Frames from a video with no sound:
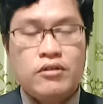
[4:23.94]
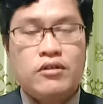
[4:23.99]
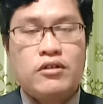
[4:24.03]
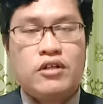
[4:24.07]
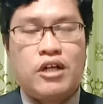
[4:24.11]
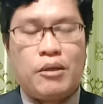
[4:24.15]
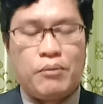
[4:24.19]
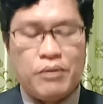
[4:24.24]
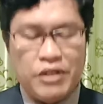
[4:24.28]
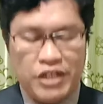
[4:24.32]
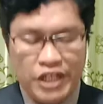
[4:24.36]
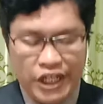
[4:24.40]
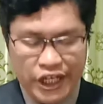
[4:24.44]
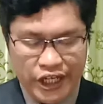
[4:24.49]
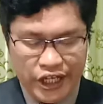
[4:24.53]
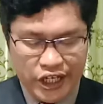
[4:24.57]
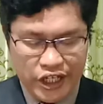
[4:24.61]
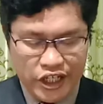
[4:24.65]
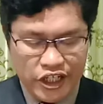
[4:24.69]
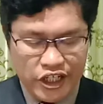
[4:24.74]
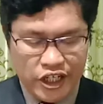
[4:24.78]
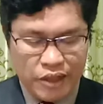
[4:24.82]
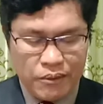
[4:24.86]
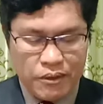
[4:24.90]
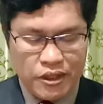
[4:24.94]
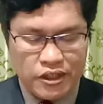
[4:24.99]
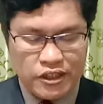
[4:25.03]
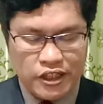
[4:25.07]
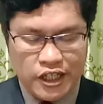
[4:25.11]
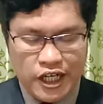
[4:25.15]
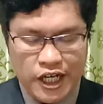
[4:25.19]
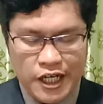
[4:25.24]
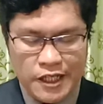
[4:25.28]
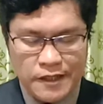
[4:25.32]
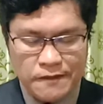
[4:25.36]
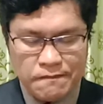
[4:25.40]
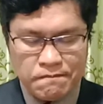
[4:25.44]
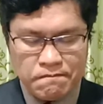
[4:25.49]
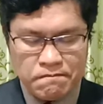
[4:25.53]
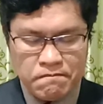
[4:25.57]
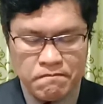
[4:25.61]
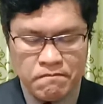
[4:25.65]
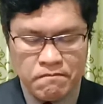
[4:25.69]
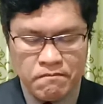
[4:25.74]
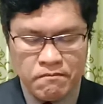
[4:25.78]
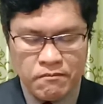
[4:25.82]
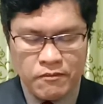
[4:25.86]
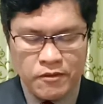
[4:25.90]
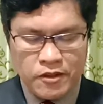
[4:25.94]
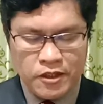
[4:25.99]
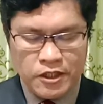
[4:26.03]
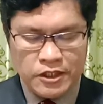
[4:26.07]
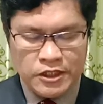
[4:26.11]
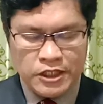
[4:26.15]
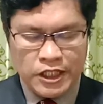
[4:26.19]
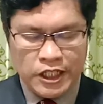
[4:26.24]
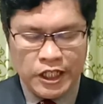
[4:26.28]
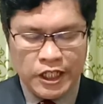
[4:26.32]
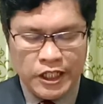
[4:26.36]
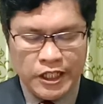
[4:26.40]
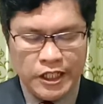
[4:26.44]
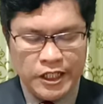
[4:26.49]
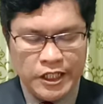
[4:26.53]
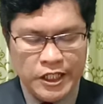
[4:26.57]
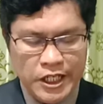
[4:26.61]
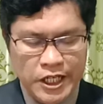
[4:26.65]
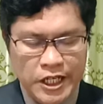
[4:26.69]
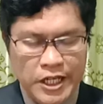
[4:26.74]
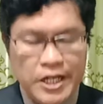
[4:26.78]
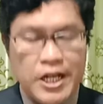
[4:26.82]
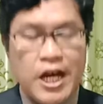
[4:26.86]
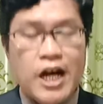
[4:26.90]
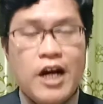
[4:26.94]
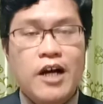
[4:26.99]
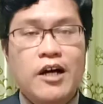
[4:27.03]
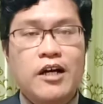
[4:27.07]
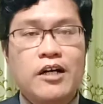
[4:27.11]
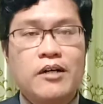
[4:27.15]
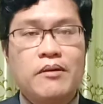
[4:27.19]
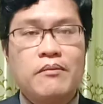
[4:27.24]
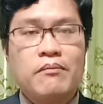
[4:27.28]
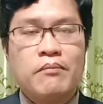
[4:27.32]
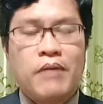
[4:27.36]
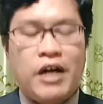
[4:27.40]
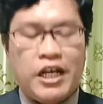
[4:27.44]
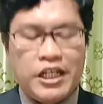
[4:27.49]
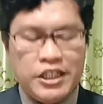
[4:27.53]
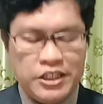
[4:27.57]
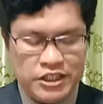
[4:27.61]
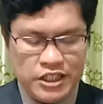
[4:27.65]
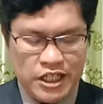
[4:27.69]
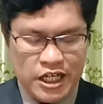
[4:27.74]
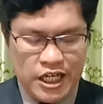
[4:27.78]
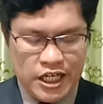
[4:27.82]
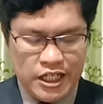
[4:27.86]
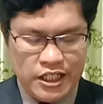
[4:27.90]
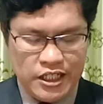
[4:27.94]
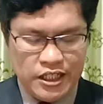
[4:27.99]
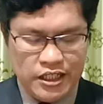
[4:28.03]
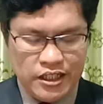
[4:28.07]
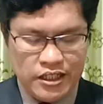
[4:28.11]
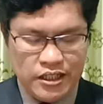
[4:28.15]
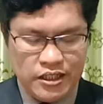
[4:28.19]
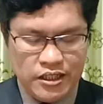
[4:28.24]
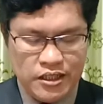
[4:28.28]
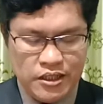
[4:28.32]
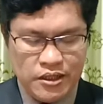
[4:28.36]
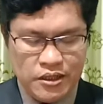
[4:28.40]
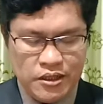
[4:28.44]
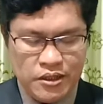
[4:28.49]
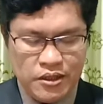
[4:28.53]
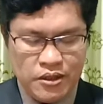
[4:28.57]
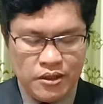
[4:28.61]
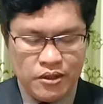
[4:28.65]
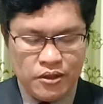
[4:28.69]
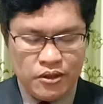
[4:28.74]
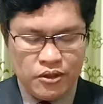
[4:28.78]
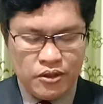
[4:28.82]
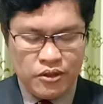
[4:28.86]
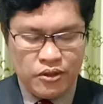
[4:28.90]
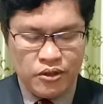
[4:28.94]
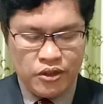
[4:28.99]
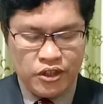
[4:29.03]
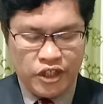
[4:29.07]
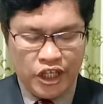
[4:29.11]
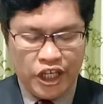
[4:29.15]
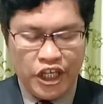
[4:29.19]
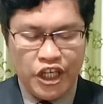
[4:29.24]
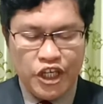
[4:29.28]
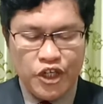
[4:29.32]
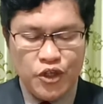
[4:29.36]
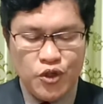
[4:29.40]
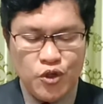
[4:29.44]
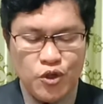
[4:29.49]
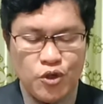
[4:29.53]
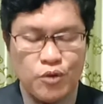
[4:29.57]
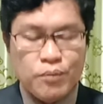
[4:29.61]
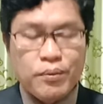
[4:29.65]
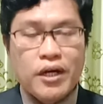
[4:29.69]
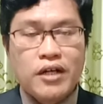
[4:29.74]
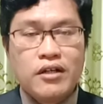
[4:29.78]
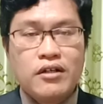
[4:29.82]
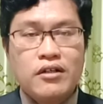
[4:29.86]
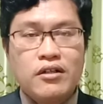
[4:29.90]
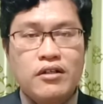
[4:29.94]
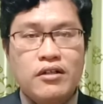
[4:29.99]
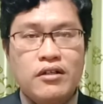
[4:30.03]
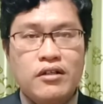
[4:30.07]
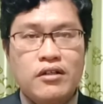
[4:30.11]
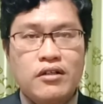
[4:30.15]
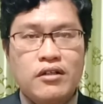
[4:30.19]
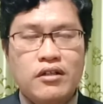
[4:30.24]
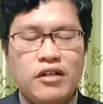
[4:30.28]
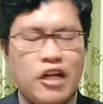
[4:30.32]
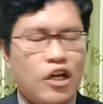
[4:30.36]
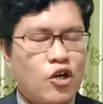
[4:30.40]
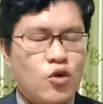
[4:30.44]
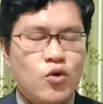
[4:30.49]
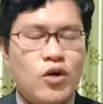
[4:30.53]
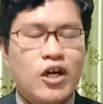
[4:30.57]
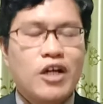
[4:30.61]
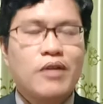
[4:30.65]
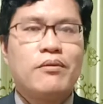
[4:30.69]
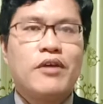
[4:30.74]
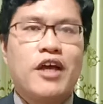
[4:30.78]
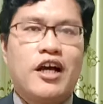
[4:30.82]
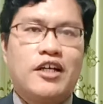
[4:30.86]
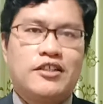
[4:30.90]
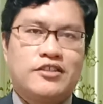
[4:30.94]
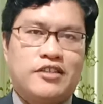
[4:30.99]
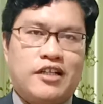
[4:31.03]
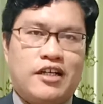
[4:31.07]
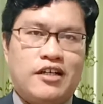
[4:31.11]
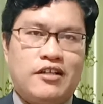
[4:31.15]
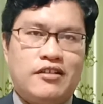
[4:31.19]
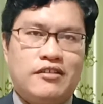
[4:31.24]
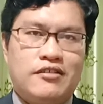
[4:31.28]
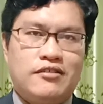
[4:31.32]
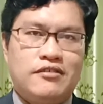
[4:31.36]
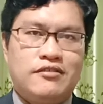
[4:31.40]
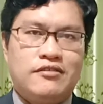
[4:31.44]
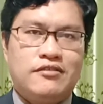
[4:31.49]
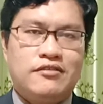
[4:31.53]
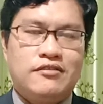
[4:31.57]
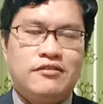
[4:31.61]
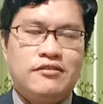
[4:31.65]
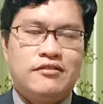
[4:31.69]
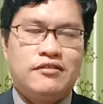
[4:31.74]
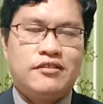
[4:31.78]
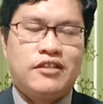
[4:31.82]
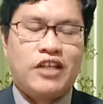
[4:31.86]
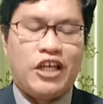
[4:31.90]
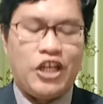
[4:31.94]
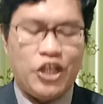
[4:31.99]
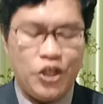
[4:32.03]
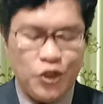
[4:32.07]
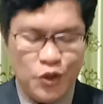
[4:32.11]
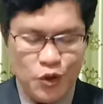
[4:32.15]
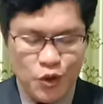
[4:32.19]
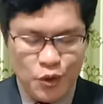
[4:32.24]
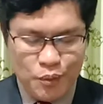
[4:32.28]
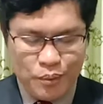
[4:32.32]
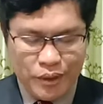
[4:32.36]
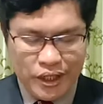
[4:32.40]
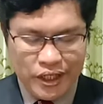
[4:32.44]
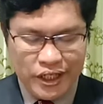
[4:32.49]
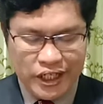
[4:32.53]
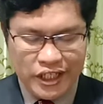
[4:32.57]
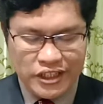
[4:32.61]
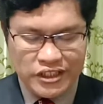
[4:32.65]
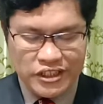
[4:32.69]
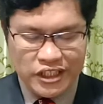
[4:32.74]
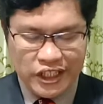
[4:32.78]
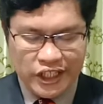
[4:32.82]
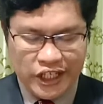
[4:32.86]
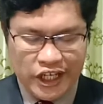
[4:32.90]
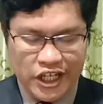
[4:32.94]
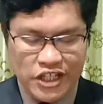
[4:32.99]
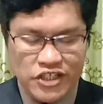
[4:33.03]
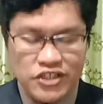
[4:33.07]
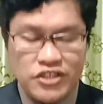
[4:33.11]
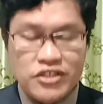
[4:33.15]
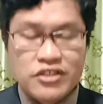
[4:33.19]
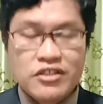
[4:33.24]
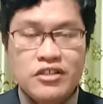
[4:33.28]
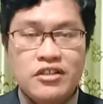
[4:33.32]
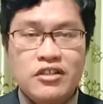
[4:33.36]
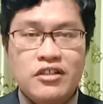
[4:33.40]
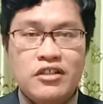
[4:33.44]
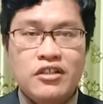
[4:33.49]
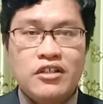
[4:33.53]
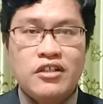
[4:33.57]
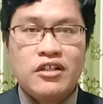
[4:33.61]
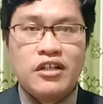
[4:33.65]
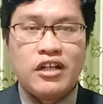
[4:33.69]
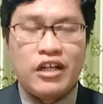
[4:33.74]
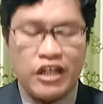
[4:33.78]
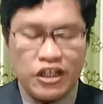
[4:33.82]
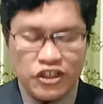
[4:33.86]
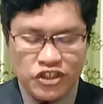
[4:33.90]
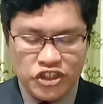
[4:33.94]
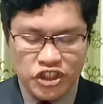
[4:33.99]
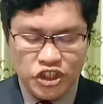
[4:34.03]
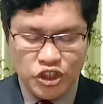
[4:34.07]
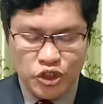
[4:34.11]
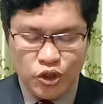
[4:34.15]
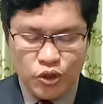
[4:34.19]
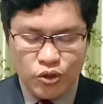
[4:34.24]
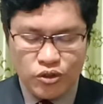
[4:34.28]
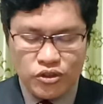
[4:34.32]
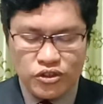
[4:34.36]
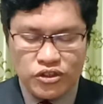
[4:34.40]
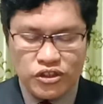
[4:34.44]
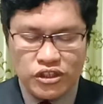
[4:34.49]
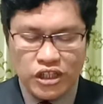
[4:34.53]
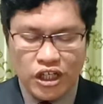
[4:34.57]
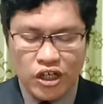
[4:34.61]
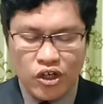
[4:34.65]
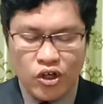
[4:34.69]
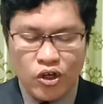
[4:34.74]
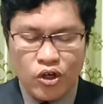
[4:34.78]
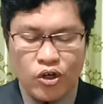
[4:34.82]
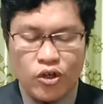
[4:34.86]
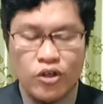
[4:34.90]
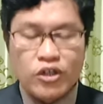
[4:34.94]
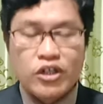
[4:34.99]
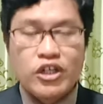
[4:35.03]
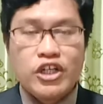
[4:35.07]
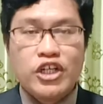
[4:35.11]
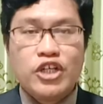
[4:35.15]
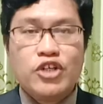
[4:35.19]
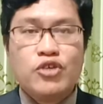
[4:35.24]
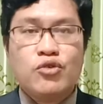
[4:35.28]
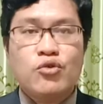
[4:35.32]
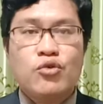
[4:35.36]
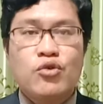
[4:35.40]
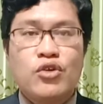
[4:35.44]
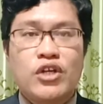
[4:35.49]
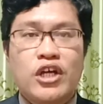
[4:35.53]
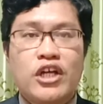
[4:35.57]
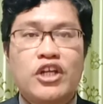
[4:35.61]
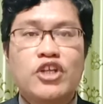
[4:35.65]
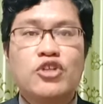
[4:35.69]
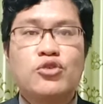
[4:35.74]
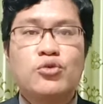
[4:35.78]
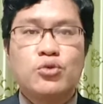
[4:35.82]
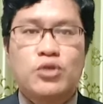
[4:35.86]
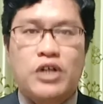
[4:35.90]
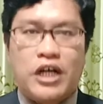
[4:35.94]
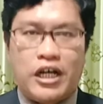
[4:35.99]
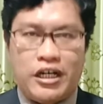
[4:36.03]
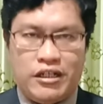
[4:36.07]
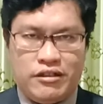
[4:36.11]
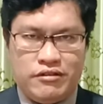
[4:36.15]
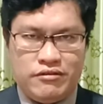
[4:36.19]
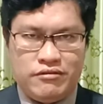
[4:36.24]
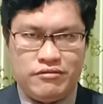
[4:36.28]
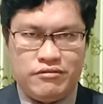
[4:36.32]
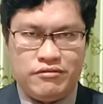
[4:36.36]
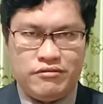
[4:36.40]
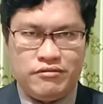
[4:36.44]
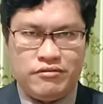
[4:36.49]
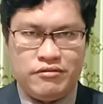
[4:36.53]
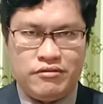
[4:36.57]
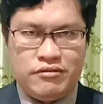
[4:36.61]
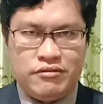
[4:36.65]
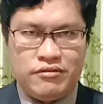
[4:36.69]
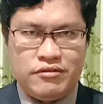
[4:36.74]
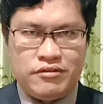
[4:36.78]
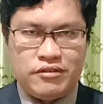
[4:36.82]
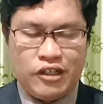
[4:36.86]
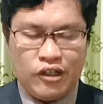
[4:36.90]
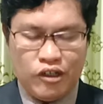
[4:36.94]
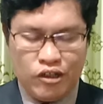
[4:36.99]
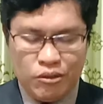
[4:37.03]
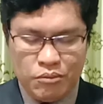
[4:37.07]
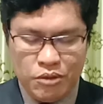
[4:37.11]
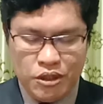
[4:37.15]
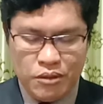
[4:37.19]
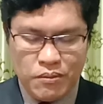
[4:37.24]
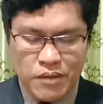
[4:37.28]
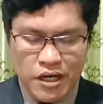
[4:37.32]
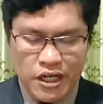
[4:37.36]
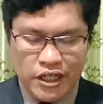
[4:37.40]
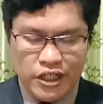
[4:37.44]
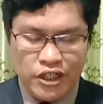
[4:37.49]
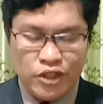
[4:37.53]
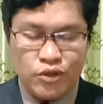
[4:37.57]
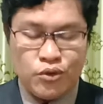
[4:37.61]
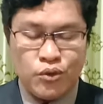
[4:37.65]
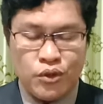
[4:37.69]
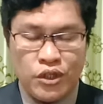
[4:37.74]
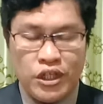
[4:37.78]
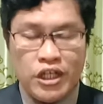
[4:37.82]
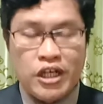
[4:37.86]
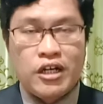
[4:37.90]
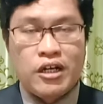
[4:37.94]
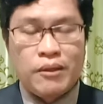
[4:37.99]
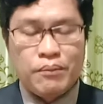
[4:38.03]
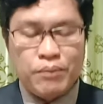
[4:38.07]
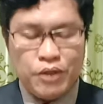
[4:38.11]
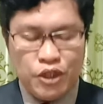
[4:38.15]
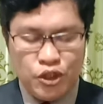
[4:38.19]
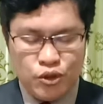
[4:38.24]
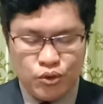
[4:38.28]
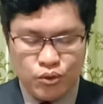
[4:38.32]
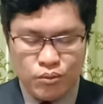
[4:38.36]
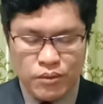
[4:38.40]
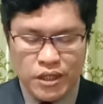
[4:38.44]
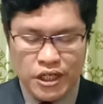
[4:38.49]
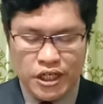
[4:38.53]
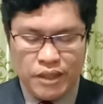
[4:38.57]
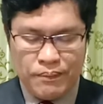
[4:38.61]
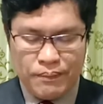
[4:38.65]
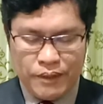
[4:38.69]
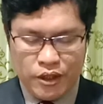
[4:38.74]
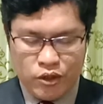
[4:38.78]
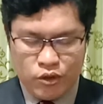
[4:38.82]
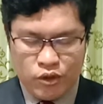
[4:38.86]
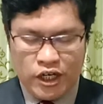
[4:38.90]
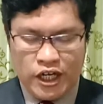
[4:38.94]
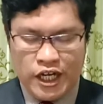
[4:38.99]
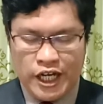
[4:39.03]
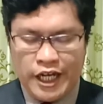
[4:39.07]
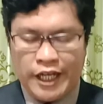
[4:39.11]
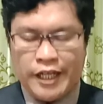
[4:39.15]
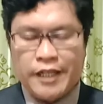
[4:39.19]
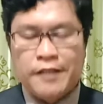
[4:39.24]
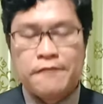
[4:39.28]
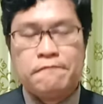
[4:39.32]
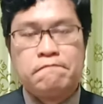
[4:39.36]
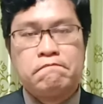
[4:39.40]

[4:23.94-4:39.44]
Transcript: na binere di nebata jana ididah maijai kehidupan na luar biasa kehidupan na jenges na siul jalo ni kuria ni Tuhan terlebih bani kuria na pitu bani panorang ai